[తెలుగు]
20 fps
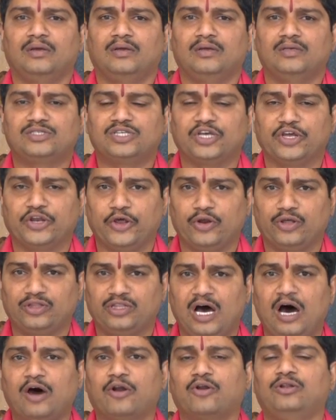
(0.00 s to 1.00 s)
శరీర
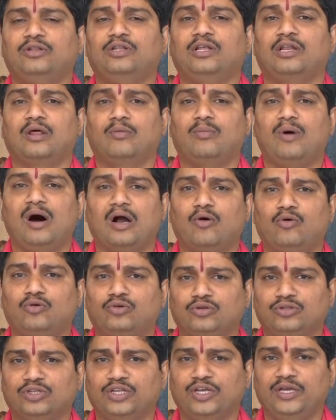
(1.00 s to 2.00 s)
దారుద్ర్యత బాగా
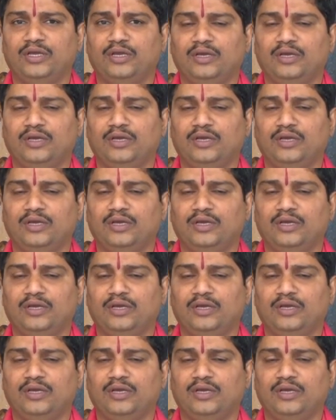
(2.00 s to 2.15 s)
ఉంటుంది